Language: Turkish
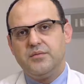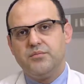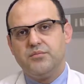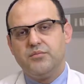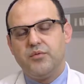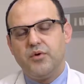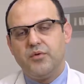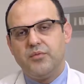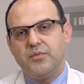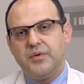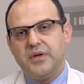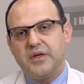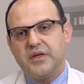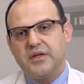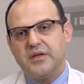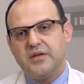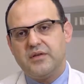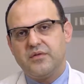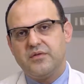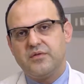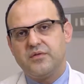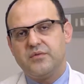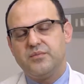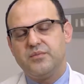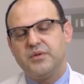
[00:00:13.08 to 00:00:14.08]

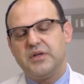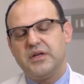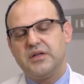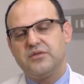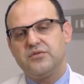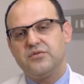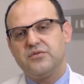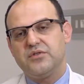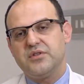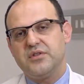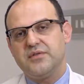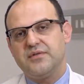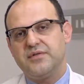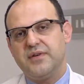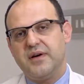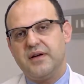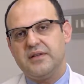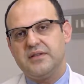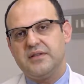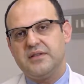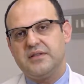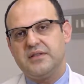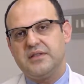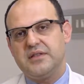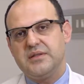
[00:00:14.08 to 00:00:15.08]
Böbrek biraz önce
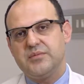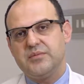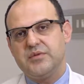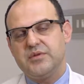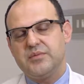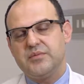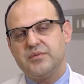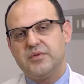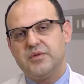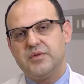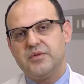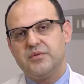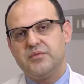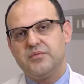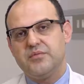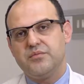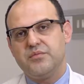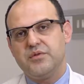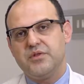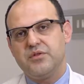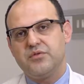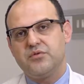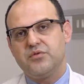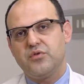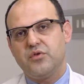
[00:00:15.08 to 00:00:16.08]
ifade ettiğim gibi
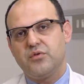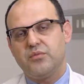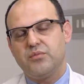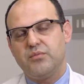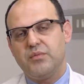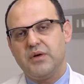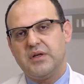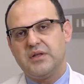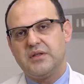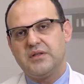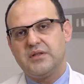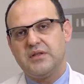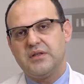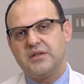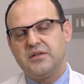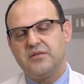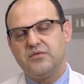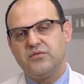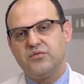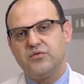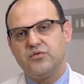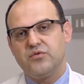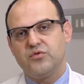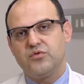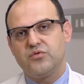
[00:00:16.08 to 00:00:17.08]
birçok
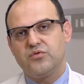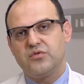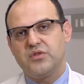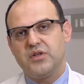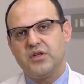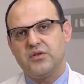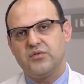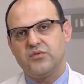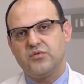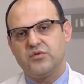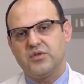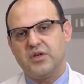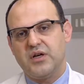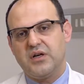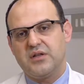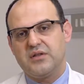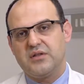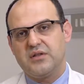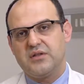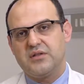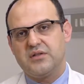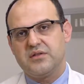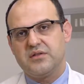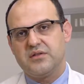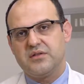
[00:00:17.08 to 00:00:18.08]
maddenin vücuttan
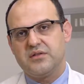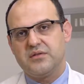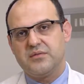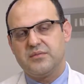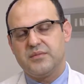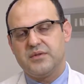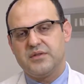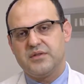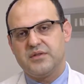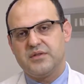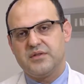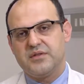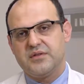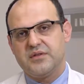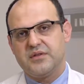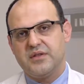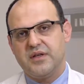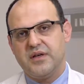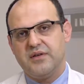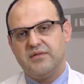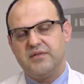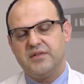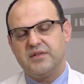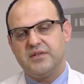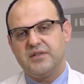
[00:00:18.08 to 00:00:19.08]

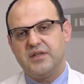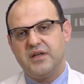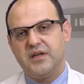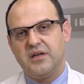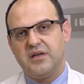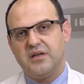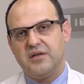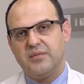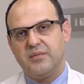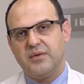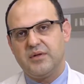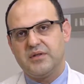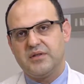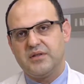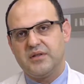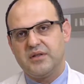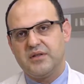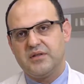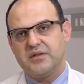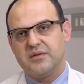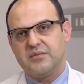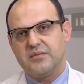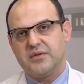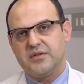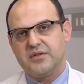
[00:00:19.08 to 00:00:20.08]
uzaklaştırılmasında ve zehirli madde
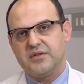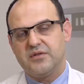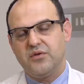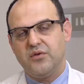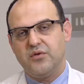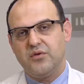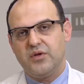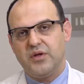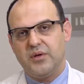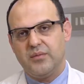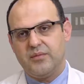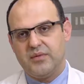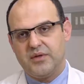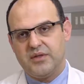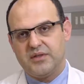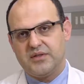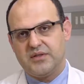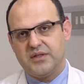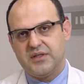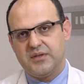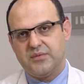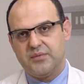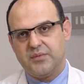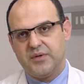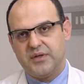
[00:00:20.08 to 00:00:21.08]
atılmasında önem
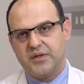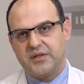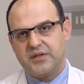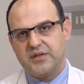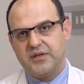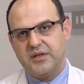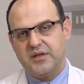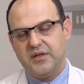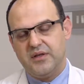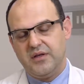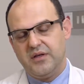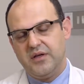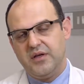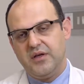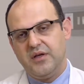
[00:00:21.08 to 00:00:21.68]
arz etmekte.